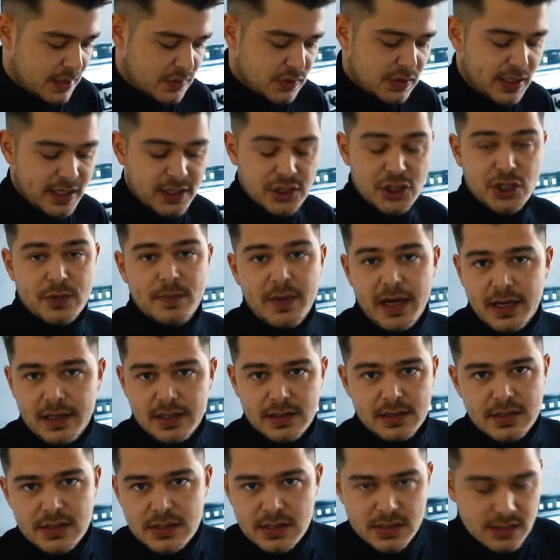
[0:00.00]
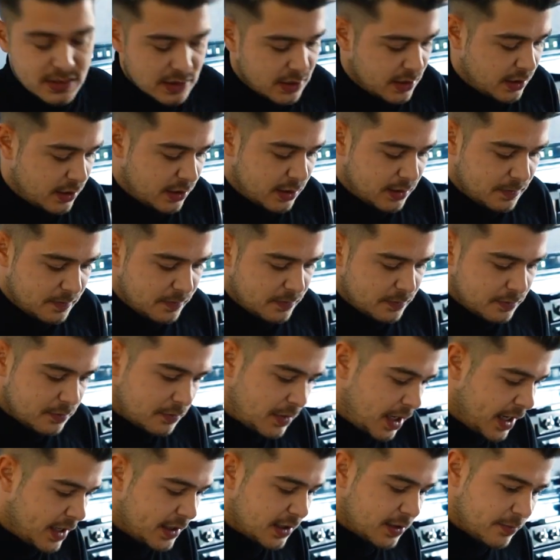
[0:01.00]
Also der Geschmack ist ähm,
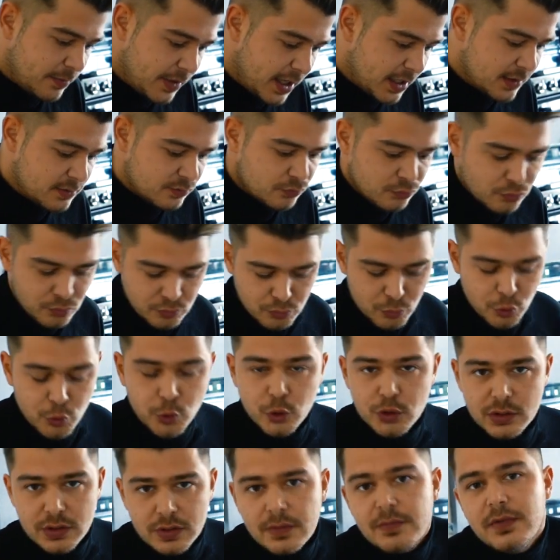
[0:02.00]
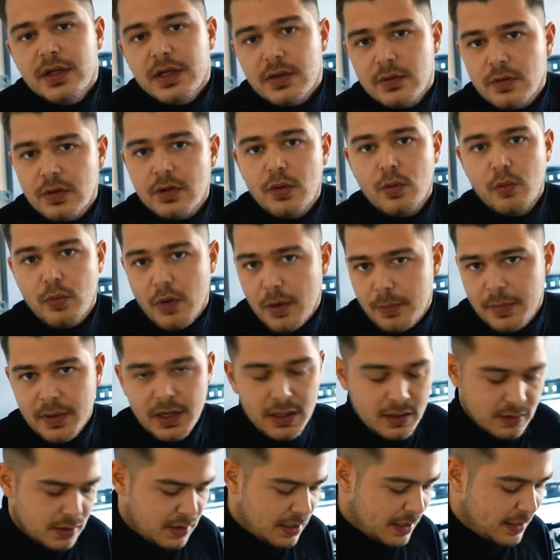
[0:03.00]
allgemein gut, wie ein
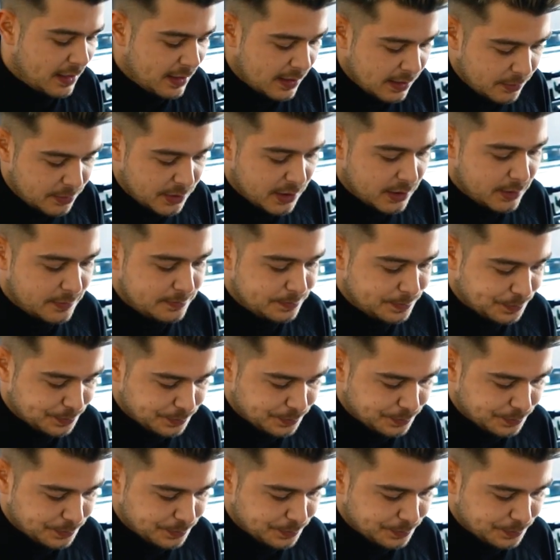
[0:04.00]
Whopper, aber